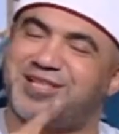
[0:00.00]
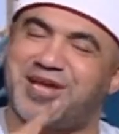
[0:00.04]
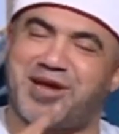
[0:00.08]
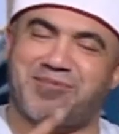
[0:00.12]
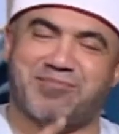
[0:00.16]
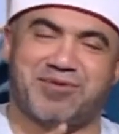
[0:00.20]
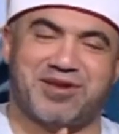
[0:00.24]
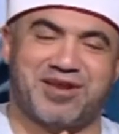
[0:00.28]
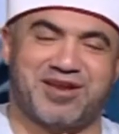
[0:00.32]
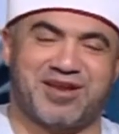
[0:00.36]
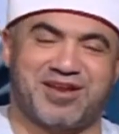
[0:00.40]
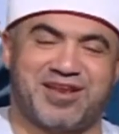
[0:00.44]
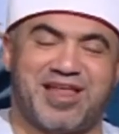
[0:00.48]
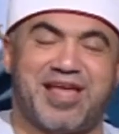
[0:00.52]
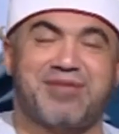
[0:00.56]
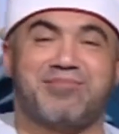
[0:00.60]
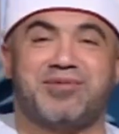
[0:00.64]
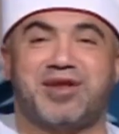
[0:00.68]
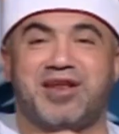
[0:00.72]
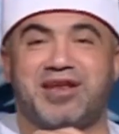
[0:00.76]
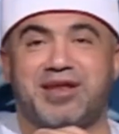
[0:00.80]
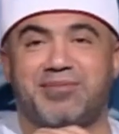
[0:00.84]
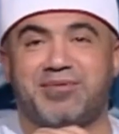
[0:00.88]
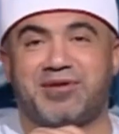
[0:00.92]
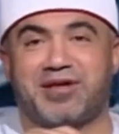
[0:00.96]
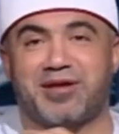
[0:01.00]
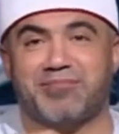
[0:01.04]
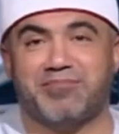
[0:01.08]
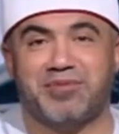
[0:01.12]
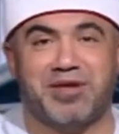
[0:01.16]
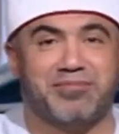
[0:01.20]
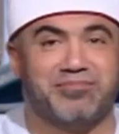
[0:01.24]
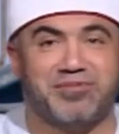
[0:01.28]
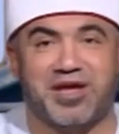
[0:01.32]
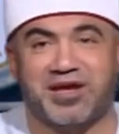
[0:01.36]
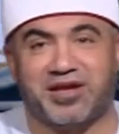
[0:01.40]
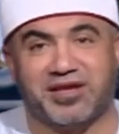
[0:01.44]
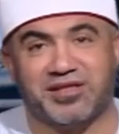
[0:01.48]
أعمالنا دايما النبي كان
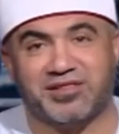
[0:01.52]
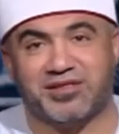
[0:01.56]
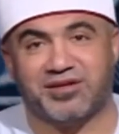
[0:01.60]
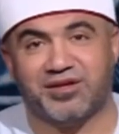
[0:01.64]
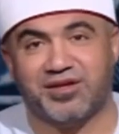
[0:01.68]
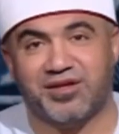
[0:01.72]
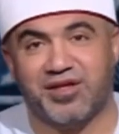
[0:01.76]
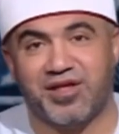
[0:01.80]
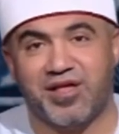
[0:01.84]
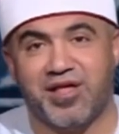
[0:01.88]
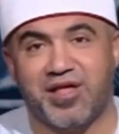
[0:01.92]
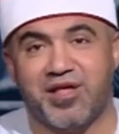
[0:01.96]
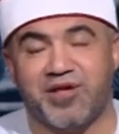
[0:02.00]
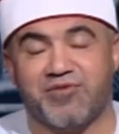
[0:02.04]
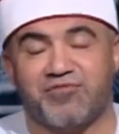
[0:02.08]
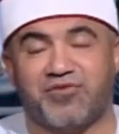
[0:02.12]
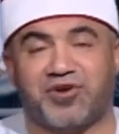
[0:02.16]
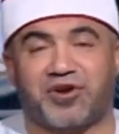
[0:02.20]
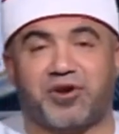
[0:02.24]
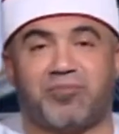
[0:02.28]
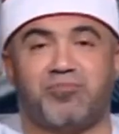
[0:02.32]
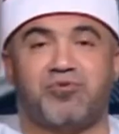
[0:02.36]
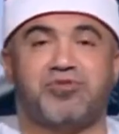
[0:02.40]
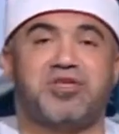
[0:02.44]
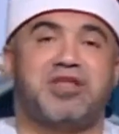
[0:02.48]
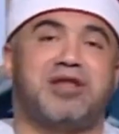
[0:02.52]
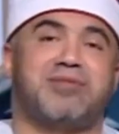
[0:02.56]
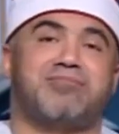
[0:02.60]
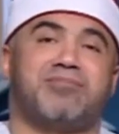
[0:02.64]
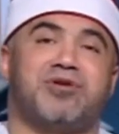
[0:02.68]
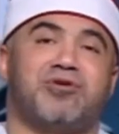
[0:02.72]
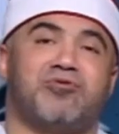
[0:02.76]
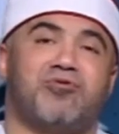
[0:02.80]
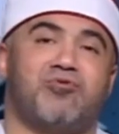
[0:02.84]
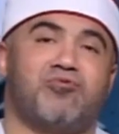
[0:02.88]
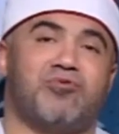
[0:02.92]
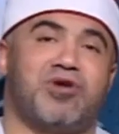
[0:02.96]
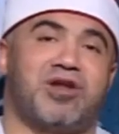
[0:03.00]
بيبدأ كده فربنا لما
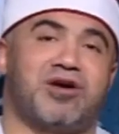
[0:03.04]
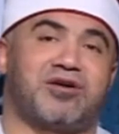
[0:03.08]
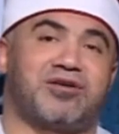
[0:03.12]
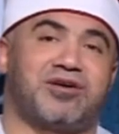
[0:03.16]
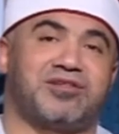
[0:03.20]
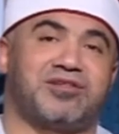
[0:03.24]
يقول ولقد